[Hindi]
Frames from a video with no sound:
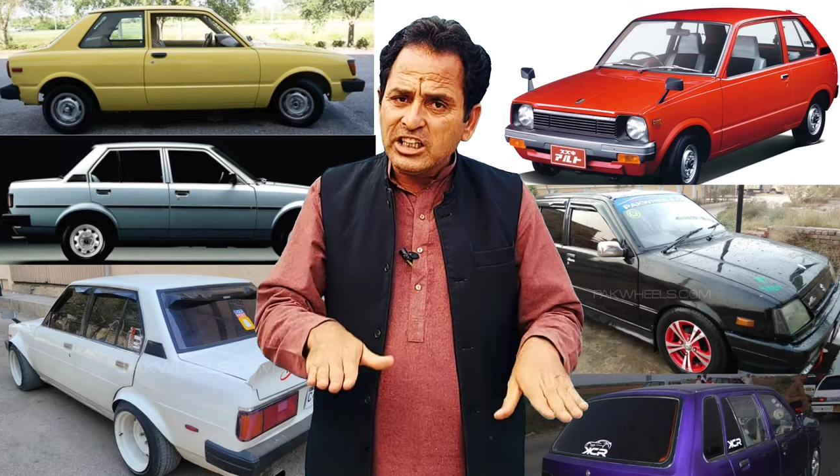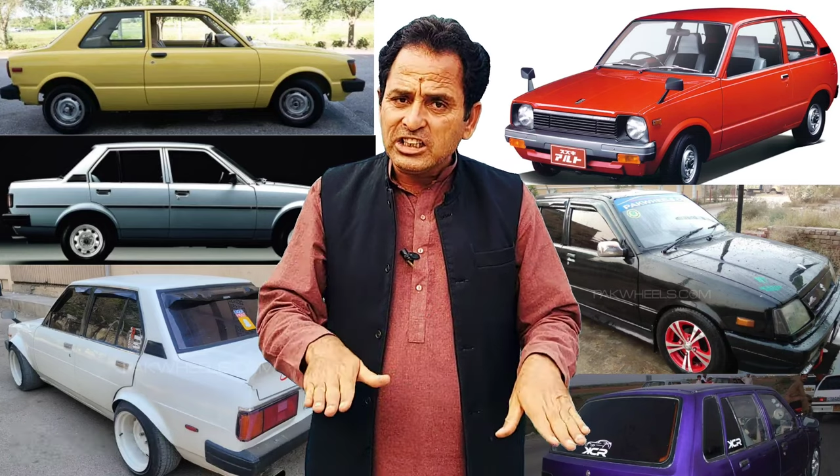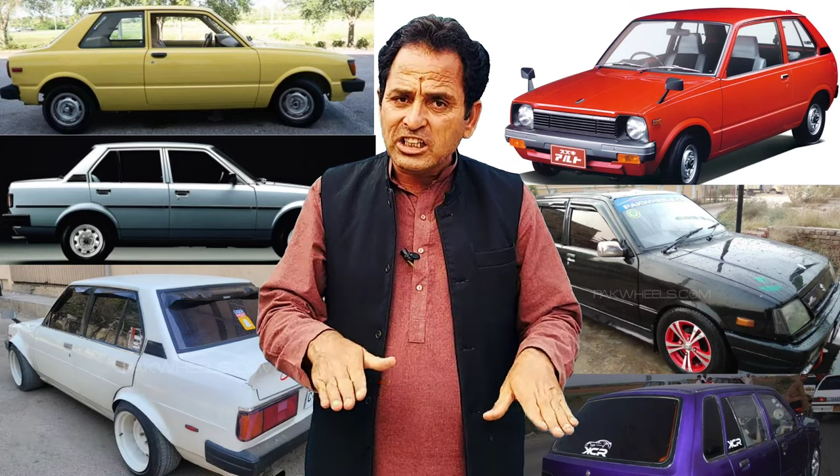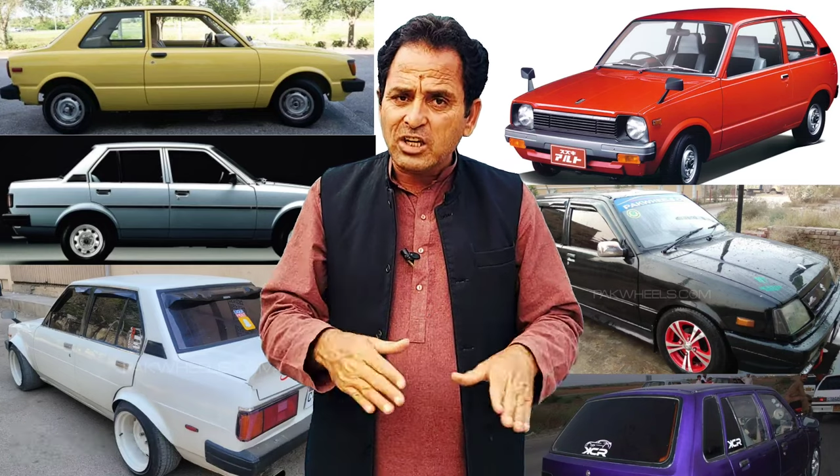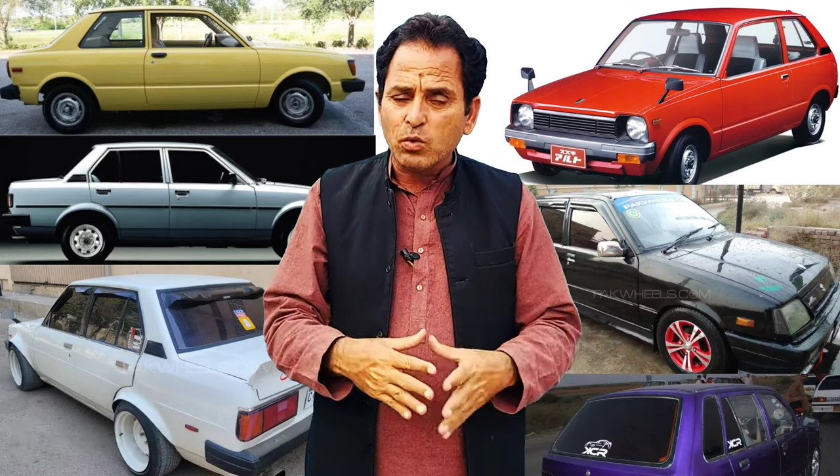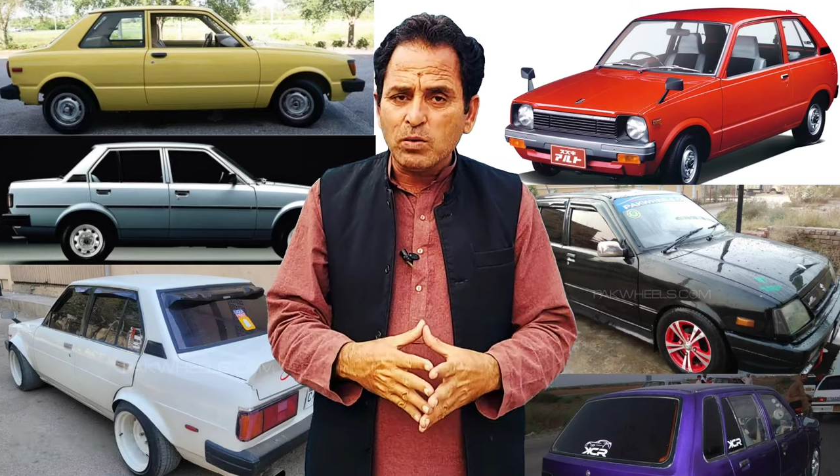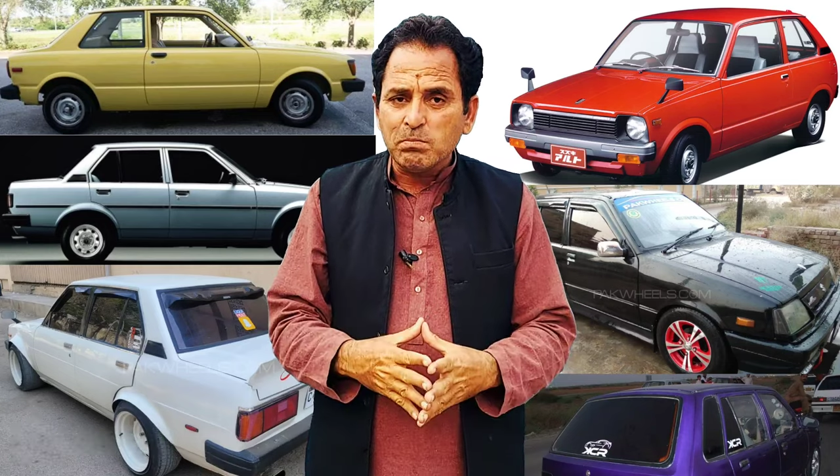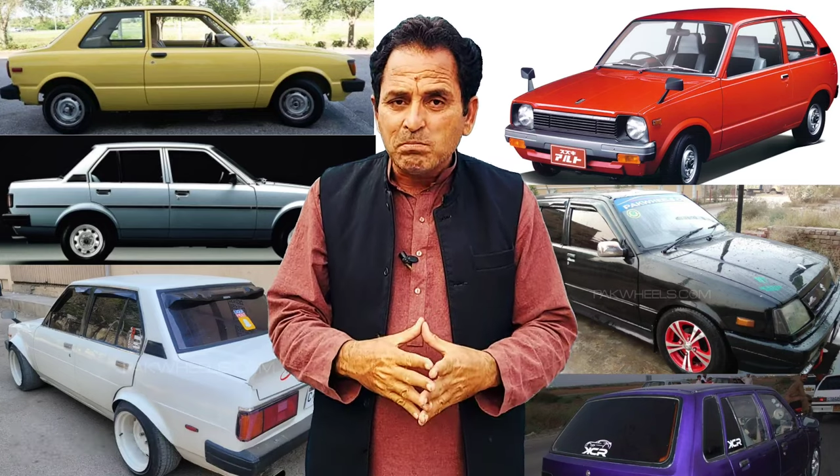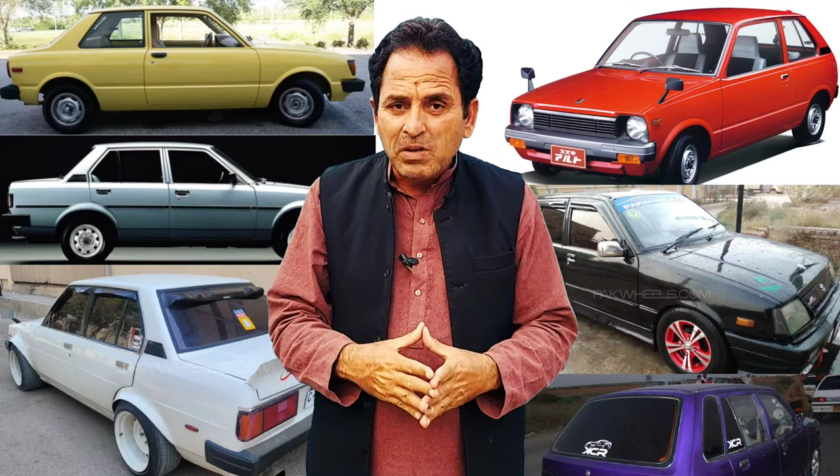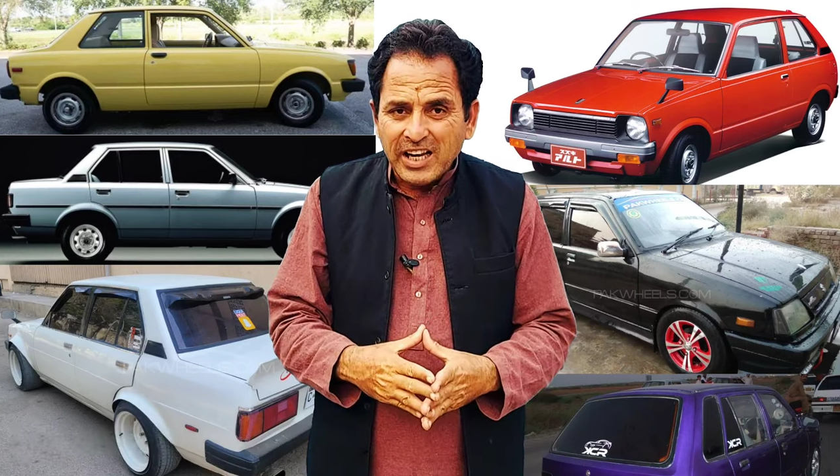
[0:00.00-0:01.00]
नीचे की कोई
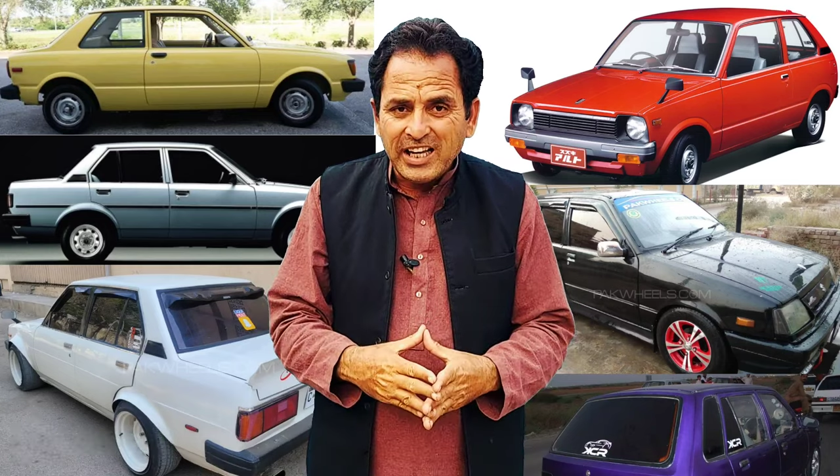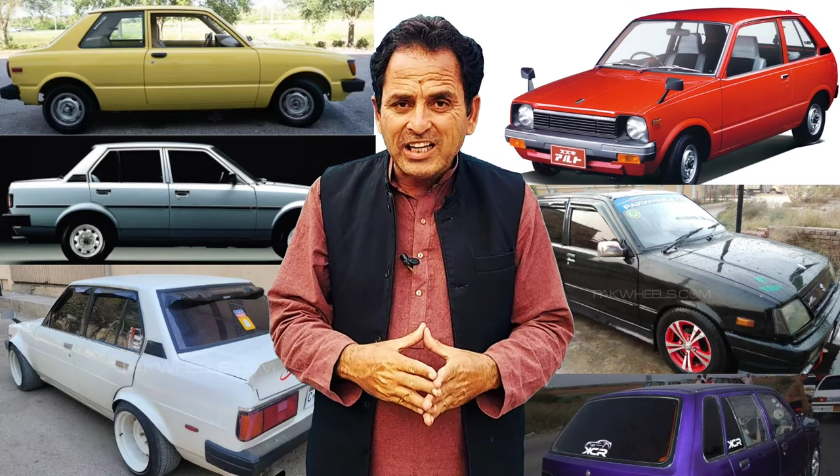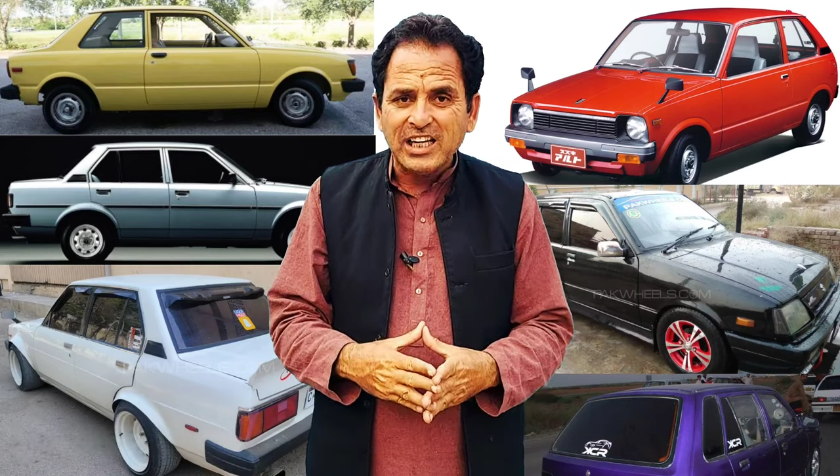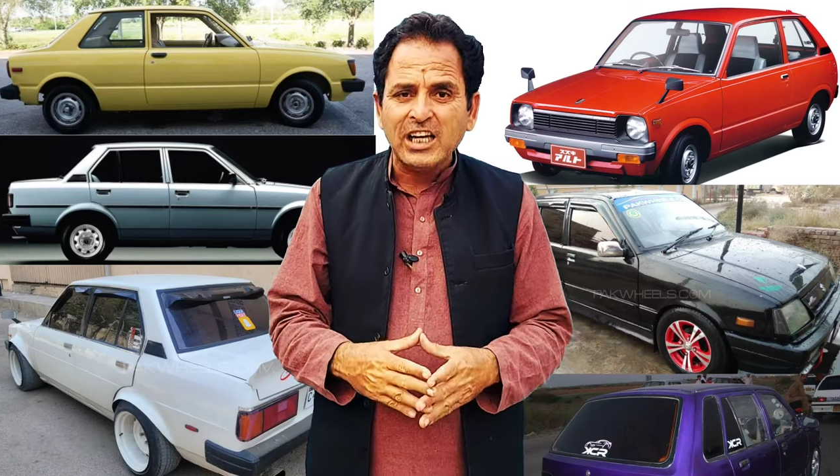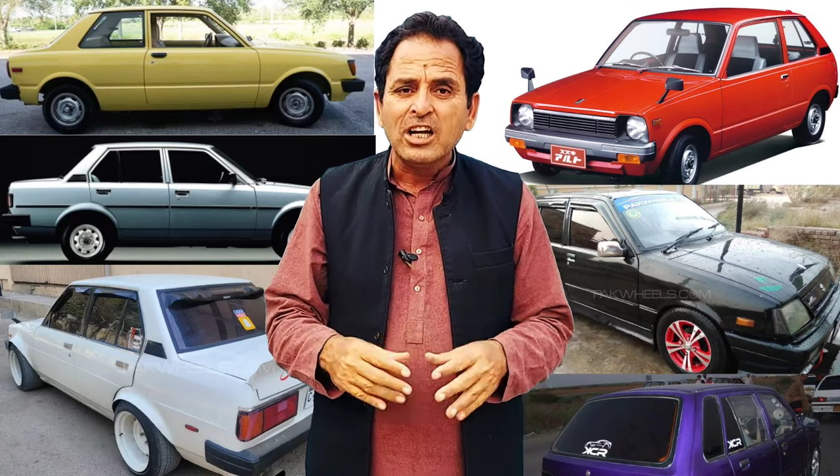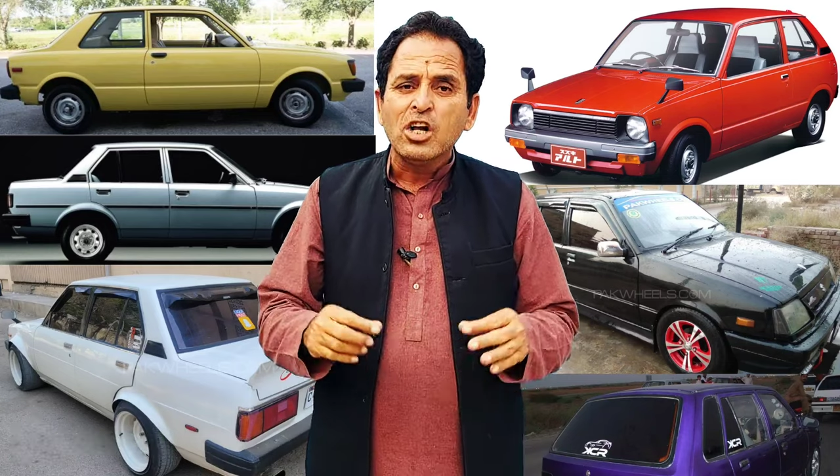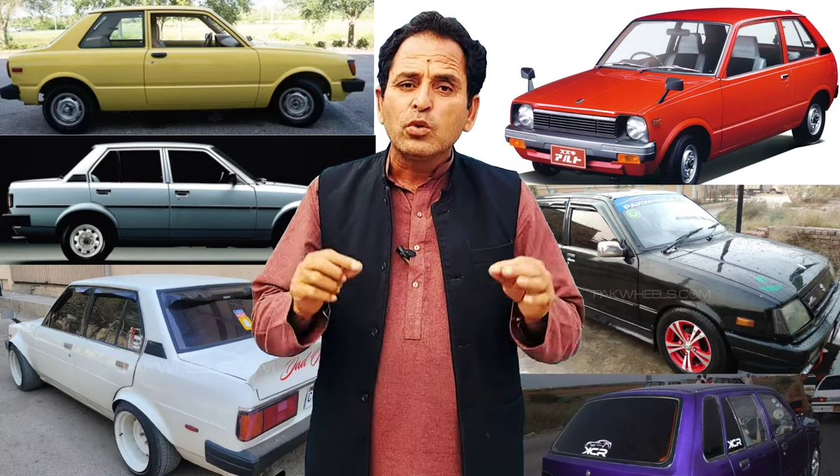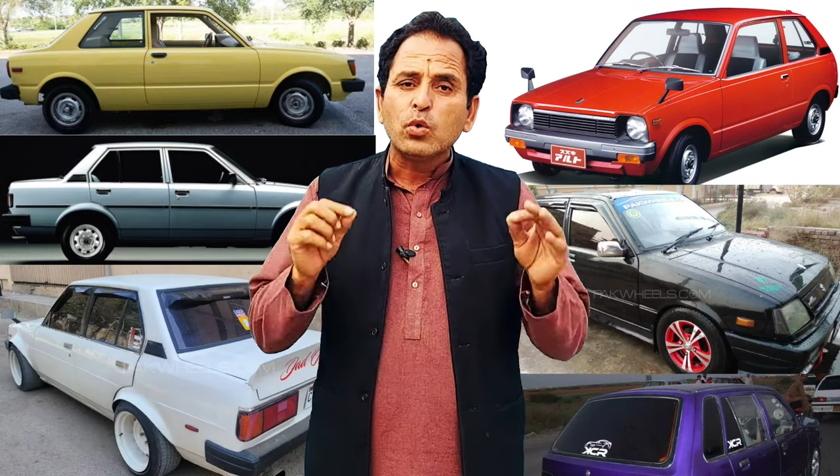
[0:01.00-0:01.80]
मिलेगी